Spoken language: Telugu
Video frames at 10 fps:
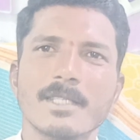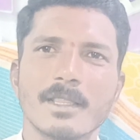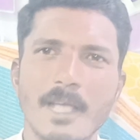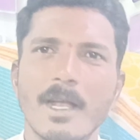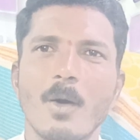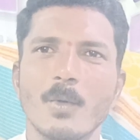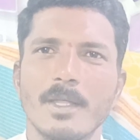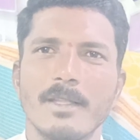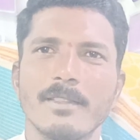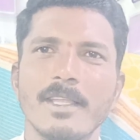సిద్ధంగా
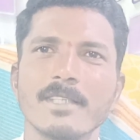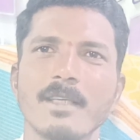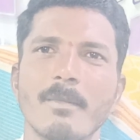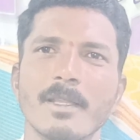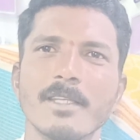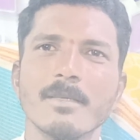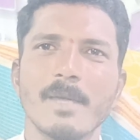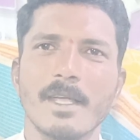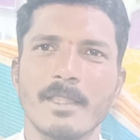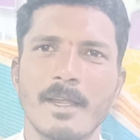ఉంది దీనికి సంబంధించి
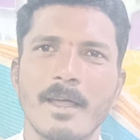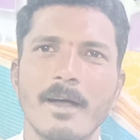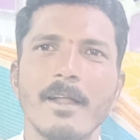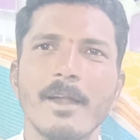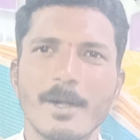మీకు ఏదన్నా